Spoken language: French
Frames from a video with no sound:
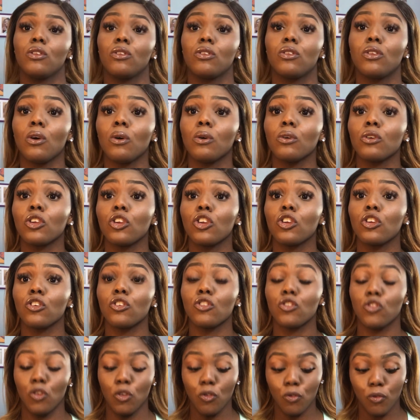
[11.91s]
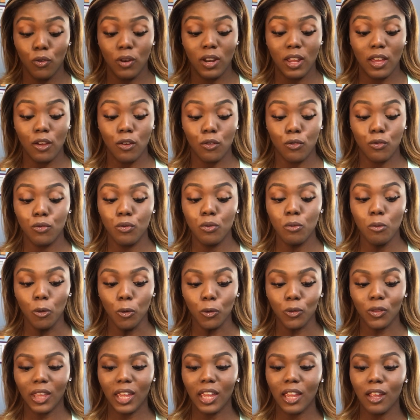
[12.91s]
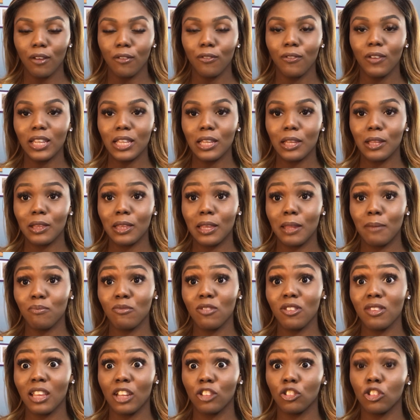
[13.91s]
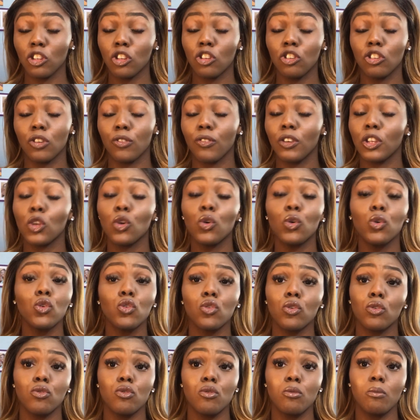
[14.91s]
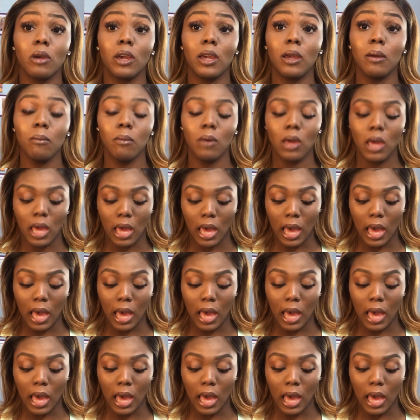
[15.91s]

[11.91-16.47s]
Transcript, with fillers: Donc, je voulais vous montrer en fait des petits achats que j'ai fait aujourd'hui même,